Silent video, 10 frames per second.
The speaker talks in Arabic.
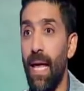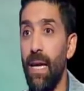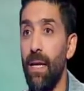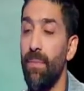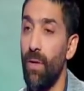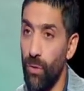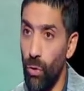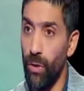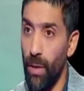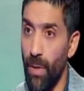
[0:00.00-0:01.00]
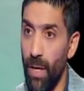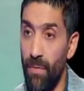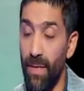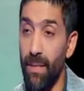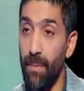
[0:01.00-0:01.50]
تتحل امتى وانت قلتها المره
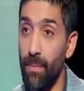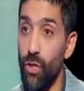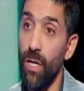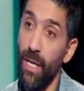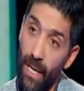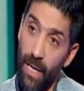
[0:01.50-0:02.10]
اللي فاتت من شهر